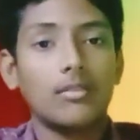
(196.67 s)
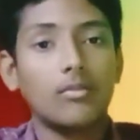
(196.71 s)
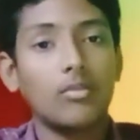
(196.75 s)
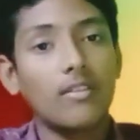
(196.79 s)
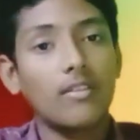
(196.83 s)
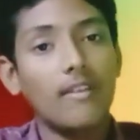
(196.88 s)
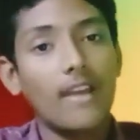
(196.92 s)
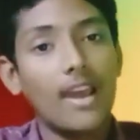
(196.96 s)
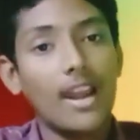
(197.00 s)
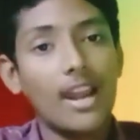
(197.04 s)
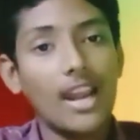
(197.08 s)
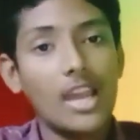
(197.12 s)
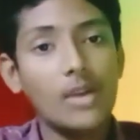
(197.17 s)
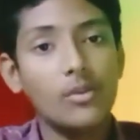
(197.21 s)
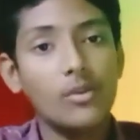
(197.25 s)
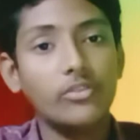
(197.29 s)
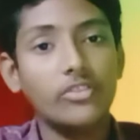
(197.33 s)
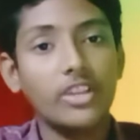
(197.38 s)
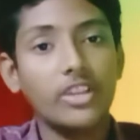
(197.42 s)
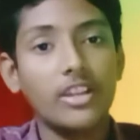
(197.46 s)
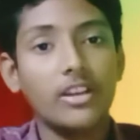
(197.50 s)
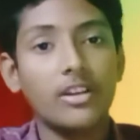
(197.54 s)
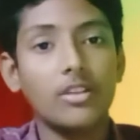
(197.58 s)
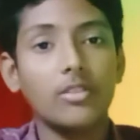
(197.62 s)
ఒకవేళ లైవ్
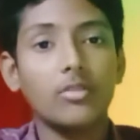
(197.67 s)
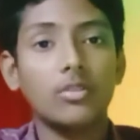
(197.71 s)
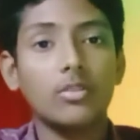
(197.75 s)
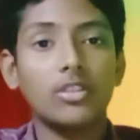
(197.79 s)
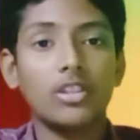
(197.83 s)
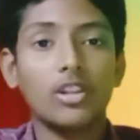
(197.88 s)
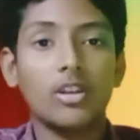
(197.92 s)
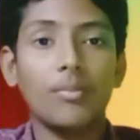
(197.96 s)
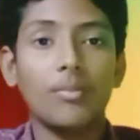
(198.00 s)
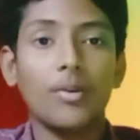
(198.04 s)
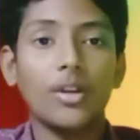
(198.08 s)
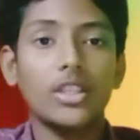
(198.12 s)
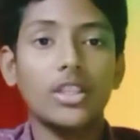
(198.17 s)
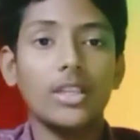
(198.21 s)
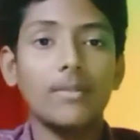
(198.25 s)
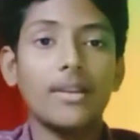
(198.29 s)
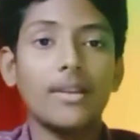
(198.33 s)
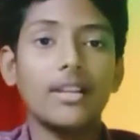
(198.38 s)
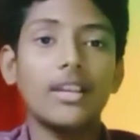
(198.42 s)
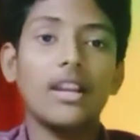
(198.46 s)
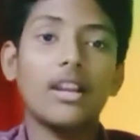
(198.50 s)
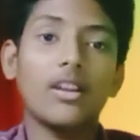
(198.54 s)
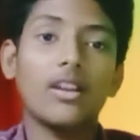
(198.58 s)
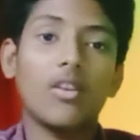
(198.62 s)
చేయడం కుదరకపోతే
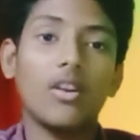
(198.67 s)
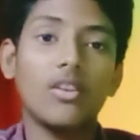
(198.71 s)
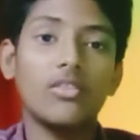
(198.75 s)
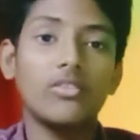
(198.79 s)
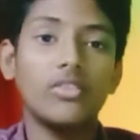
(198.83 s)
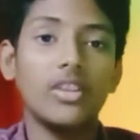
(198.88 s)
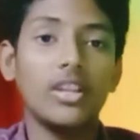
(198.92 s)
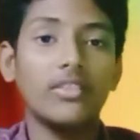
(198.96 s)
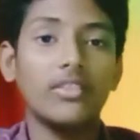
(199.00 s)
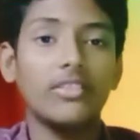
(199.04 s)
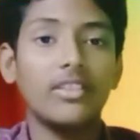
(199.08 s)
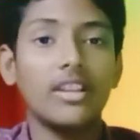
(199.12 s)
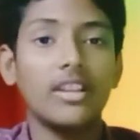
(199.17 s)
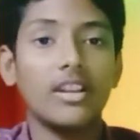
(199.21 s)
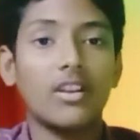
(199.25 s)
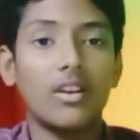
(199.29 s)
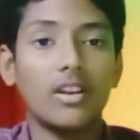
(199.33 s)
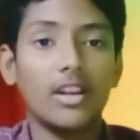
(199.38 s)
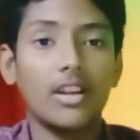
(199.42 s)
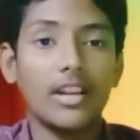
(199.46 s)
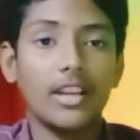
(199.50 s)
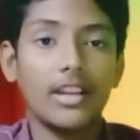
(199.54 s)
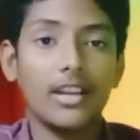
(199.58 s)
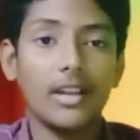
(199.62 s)
మనకి రికార్డ్ చేసి
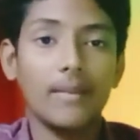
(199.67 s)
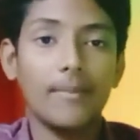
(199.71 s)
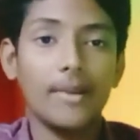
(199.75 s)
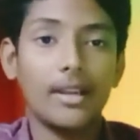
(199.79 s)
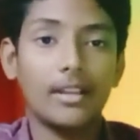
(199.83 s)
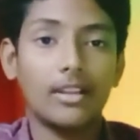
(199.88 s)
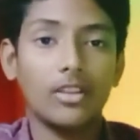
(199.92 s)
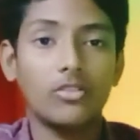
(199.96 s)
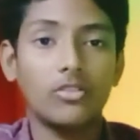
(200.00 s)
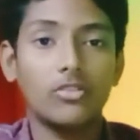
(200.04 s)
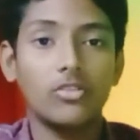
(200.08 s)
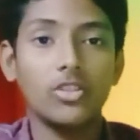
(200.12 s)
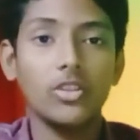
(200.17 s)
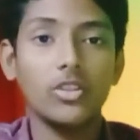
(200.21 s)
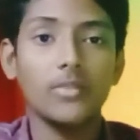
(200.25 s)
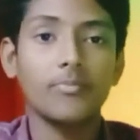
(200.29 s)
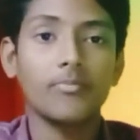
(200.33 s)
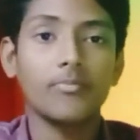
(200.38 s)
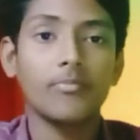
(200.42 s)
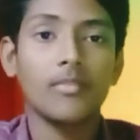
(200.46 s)
రికార్డెడ్ అయినా పెట్టచ్చు